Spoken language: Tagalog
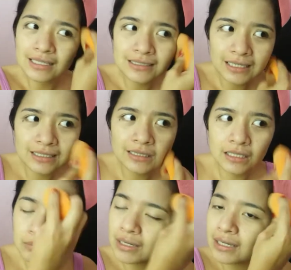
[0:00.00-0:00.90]
Kasi
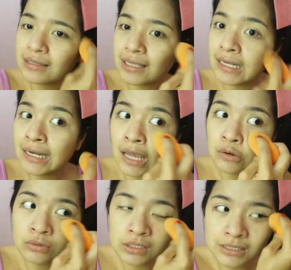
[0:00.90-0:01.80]
hindi maganda yan,
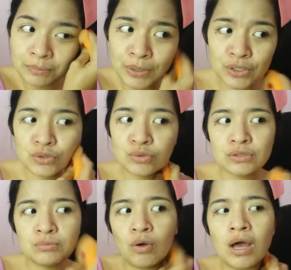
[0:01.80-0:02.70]
lalo na sa
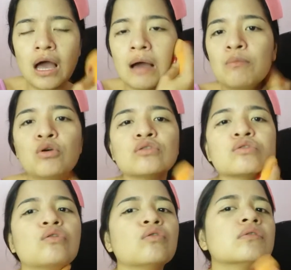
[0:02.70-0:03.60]
pictures, mukha kang
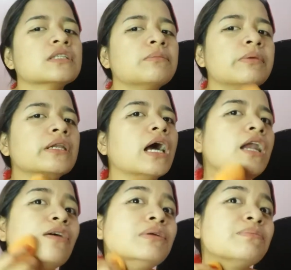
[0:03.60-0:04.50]
multo. Sabihin,
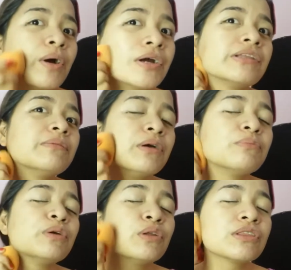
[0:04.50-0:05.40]
Halloween party ba
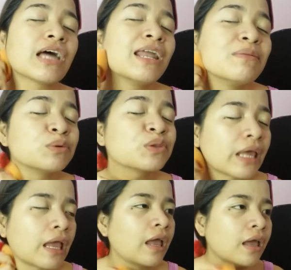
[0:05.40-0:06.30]
yung pinuntahan mo,
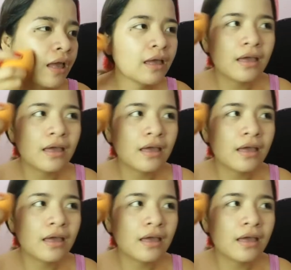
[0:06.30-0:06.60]
te?